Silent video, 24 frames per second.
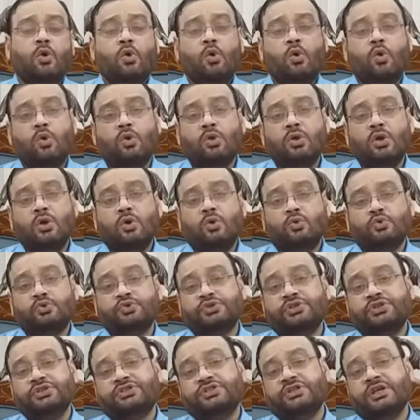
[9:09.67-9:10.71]
और
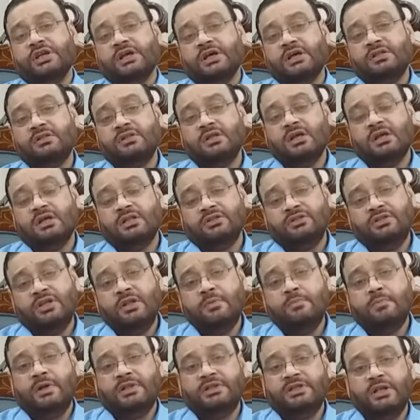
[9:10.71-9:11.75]
उसकी सेहत
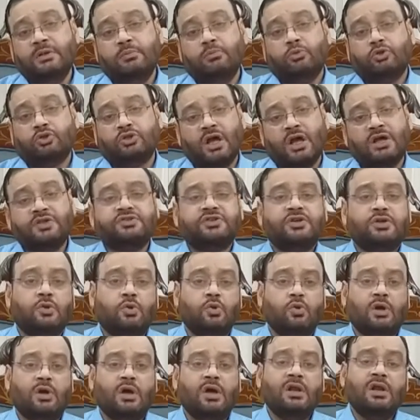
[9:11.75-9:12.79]
दिन ब दिन मुतासर
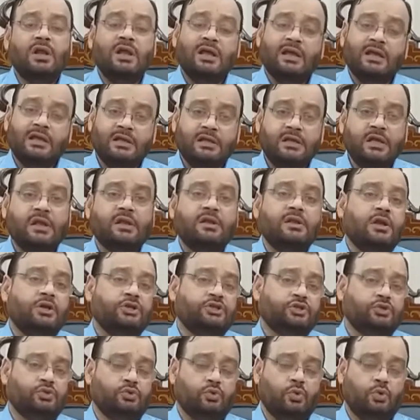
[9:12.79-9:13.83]
होकर गिरना
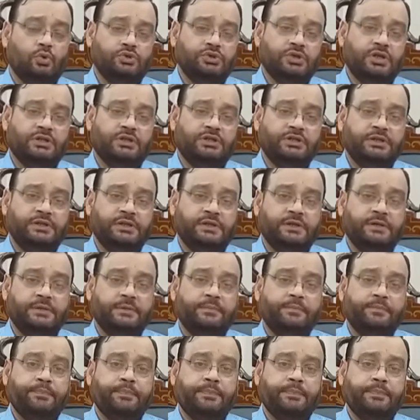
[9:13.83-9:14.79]
शुरू हो जाती है